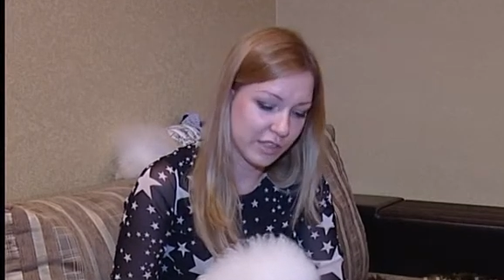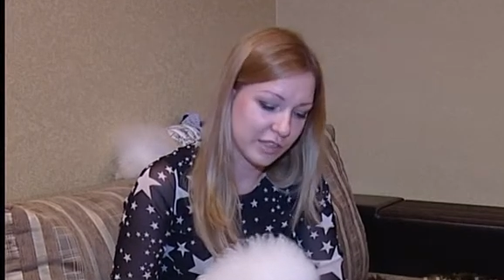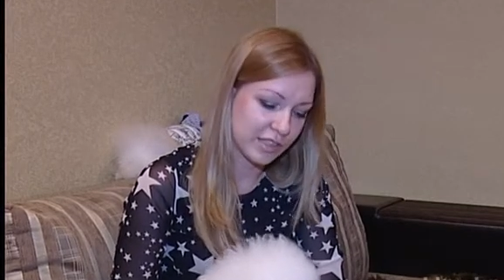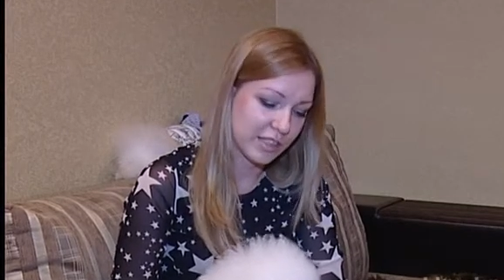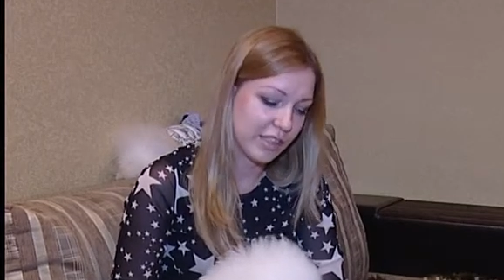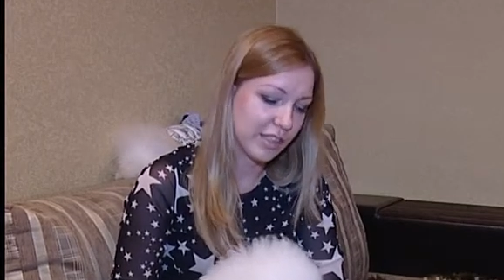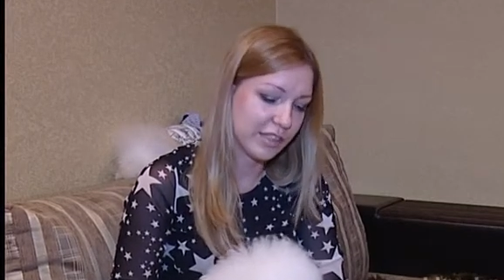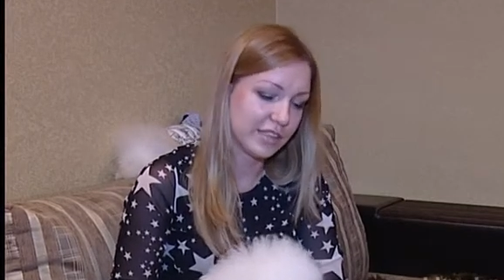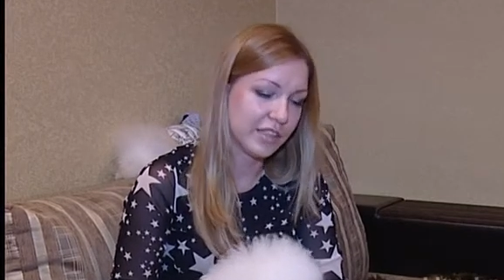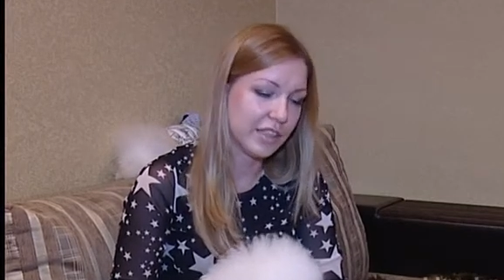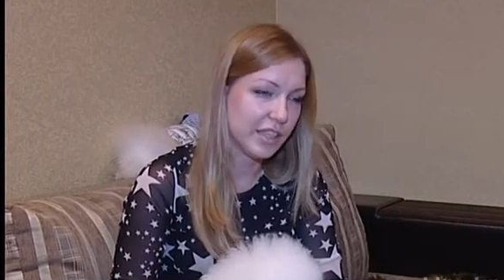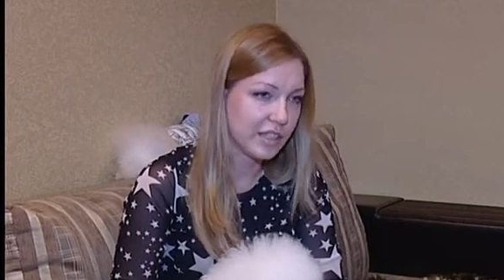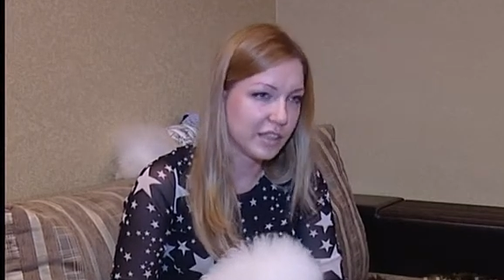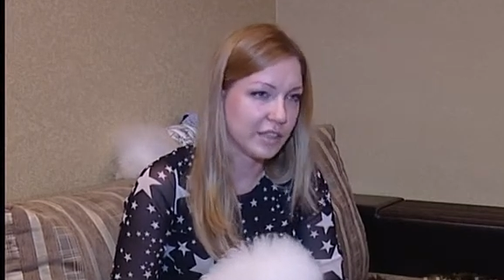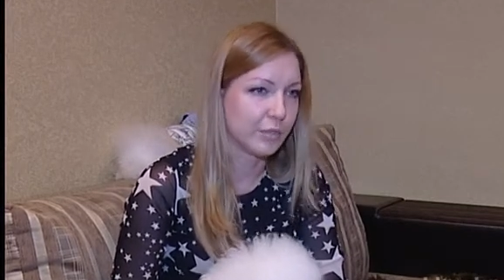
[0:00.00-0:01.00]
Если есть
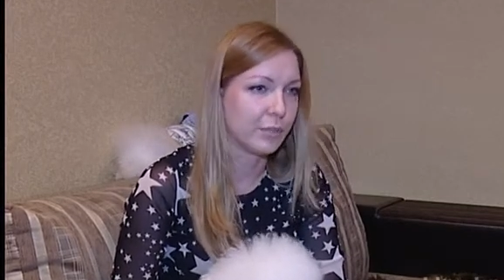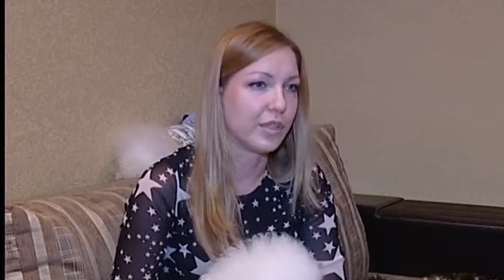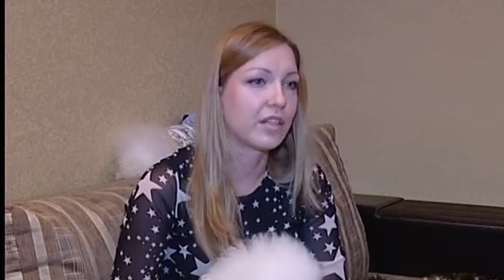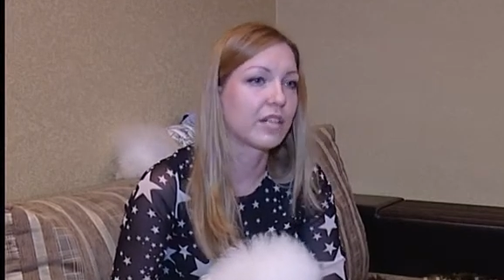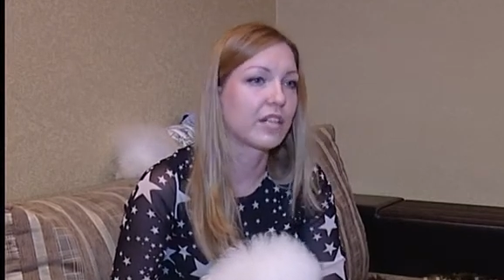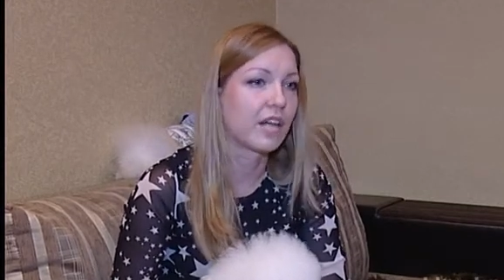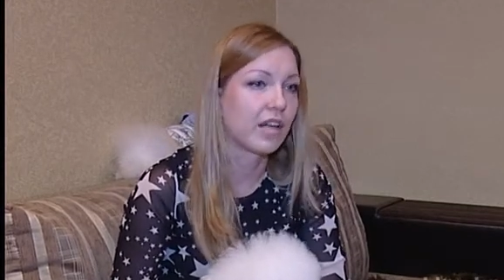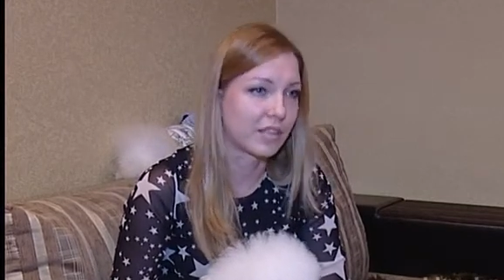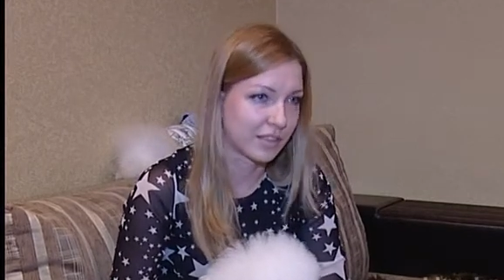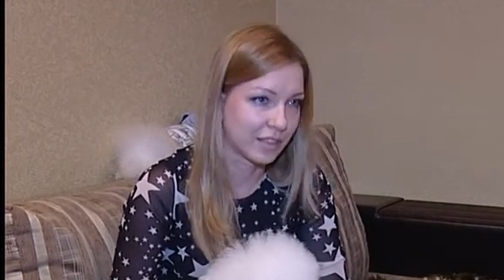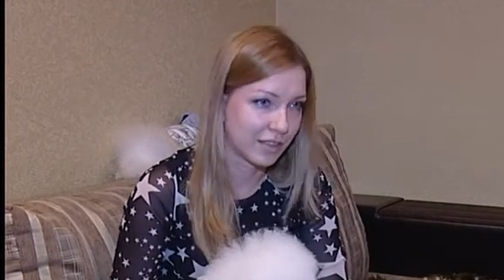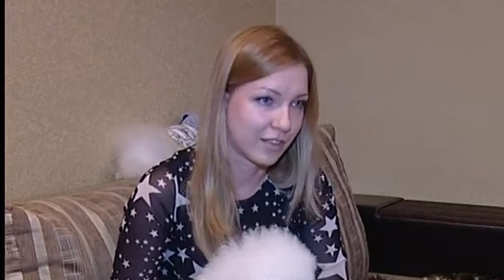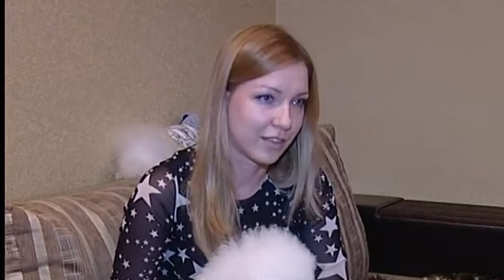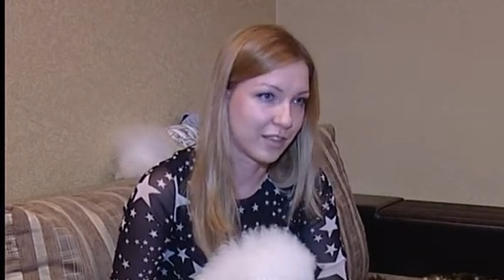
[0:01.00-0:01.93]
дети, прекрасно.